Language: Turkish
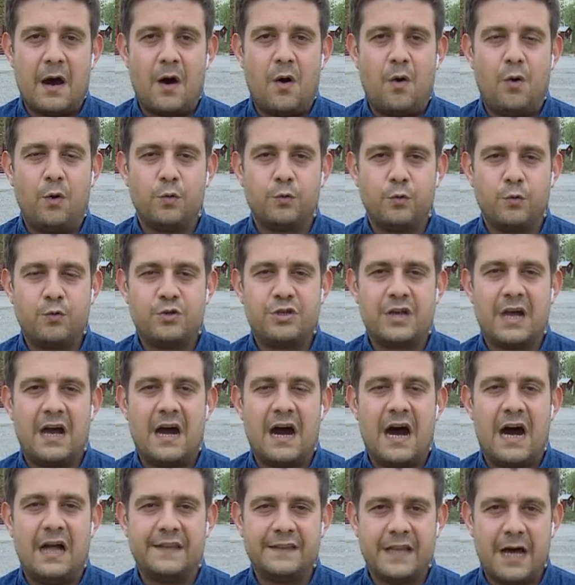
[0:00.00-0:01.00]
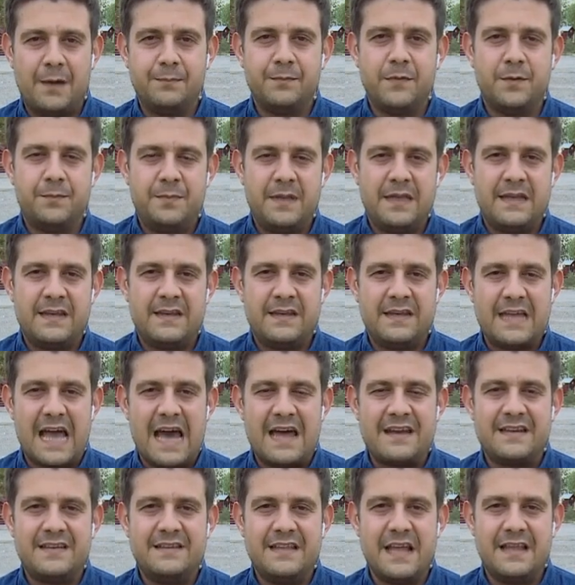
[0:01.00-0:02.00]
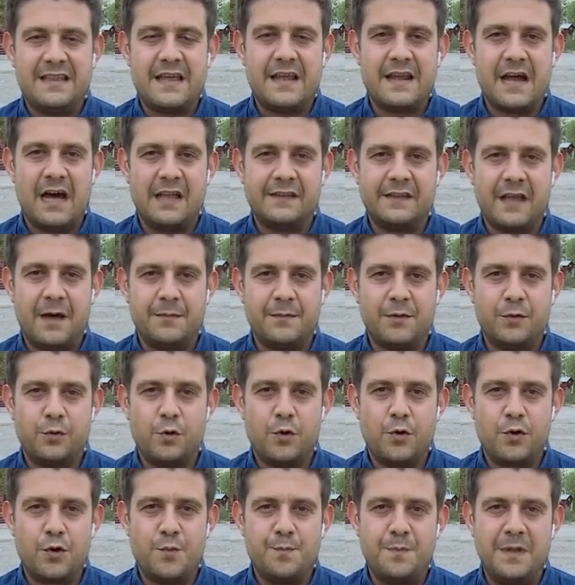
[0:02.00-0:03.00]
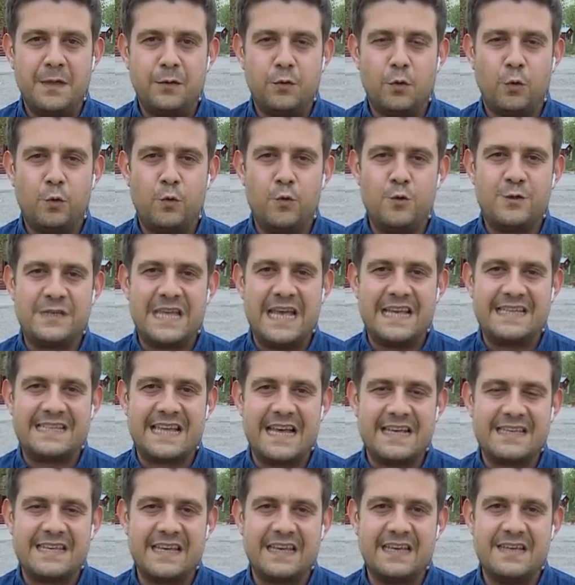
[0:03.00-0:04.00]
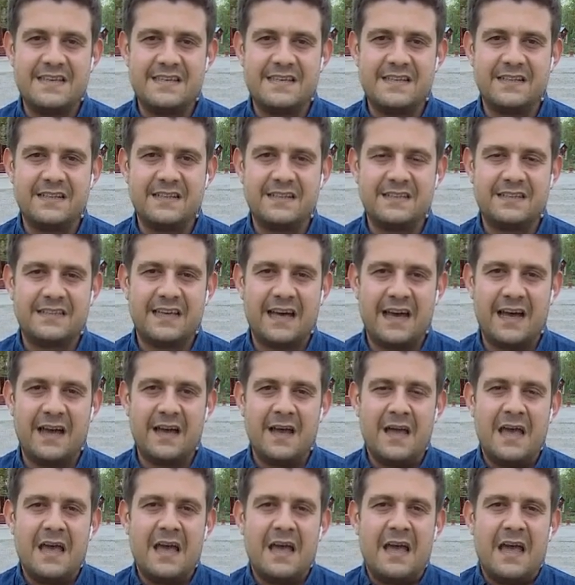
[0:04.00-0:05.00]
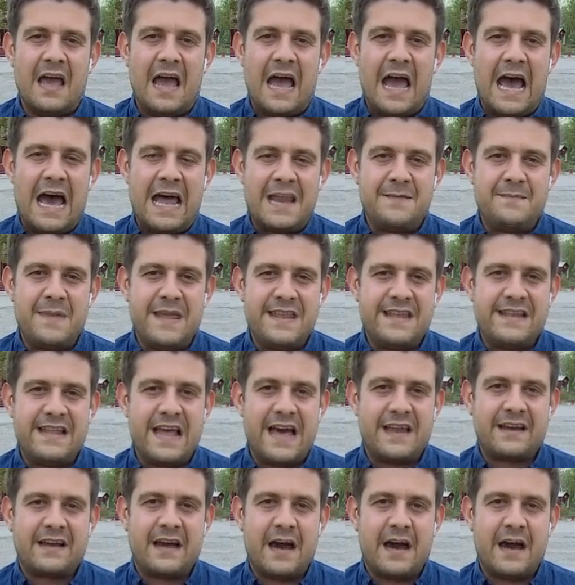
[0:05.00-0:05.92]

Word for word: Oldukça anlamlı bir yer. Neden anlamlı diyorum? 1988 yılında Ermeniler